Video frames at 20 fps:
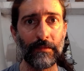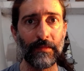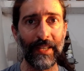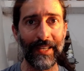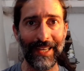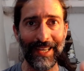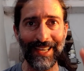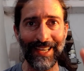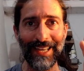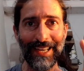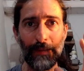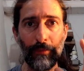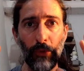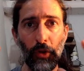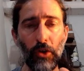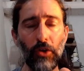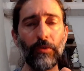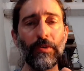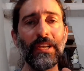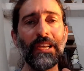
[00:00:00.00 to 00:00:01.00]
Ah, el
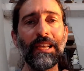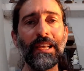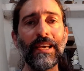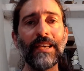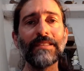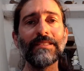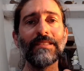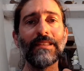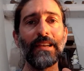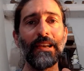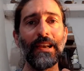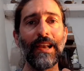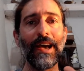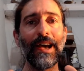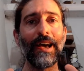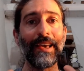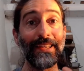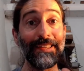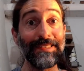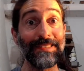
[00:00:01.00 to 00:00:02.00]
móvil es
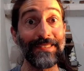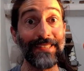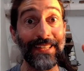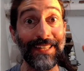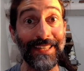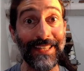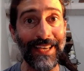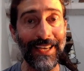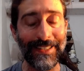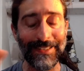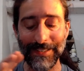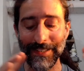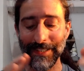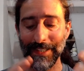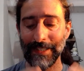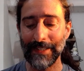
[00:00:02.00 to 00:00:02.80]
la enseñanza.